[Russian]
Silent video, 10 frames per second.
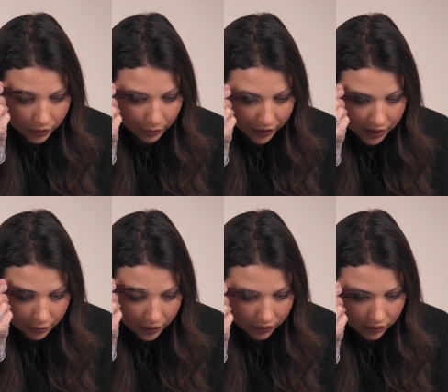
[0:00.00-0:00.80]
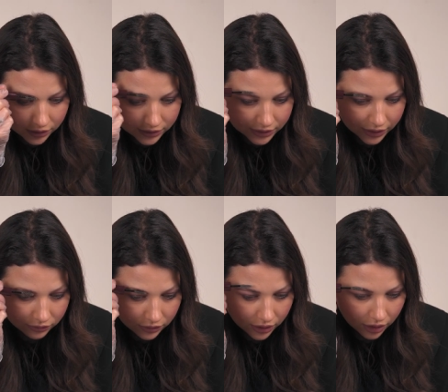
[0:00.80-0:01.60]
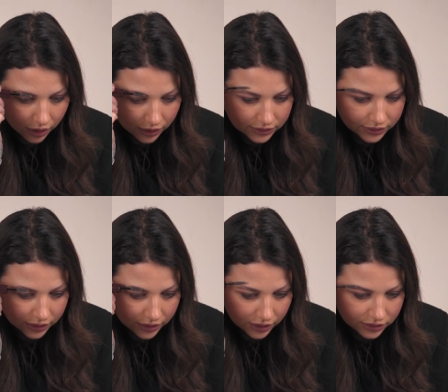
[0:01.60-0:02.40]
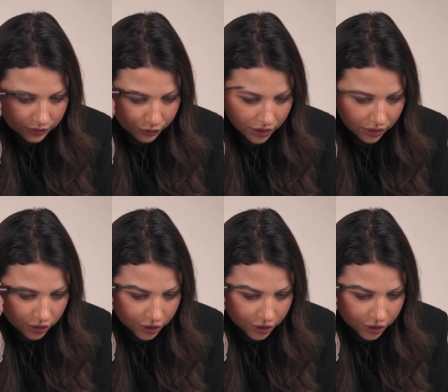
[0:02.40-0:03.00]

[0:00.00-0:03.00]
Приподнимая волоски, как раз это даст мне